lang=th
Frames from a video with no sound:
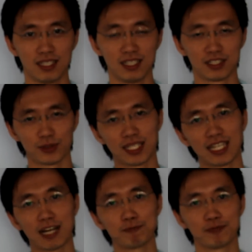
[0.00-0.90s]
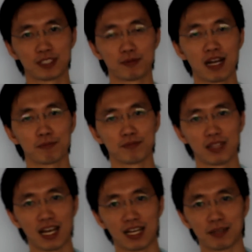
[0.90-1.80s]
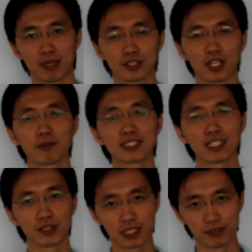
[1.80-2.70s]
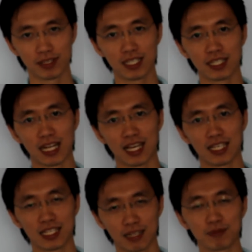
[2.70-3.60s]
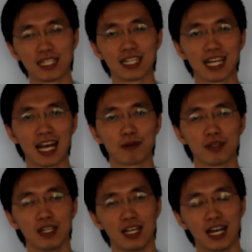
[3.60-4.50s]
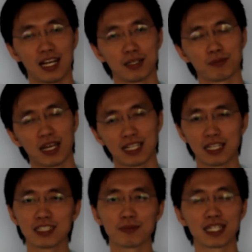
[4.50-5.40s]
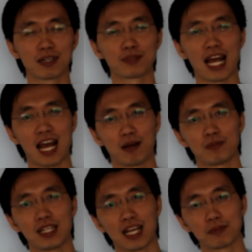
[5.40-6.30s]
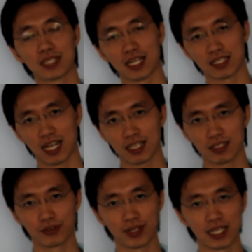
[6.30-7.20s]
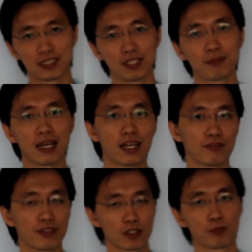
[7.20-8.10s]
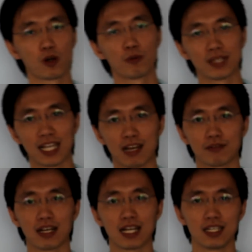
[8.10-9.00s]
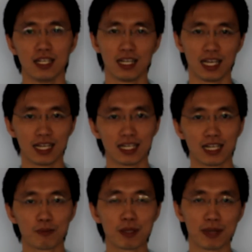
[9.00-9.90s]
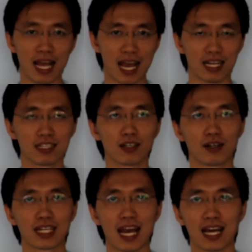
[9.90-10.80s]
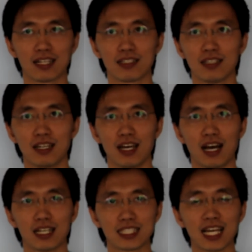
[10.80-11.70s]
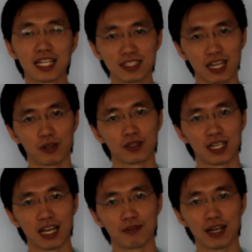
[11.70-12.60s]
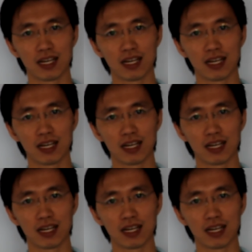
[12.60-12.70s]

วัสดีครับสำหรับ Microsoft Excel Series ในคลิปนี้นะครับ อันนี้จะเป็นคำถามนะครับจากนักเรียนที่มาฝึกอบรมนะครับ ว่าเเขามีปัญหาเรื่องของการใช้ Excel นะครับว่า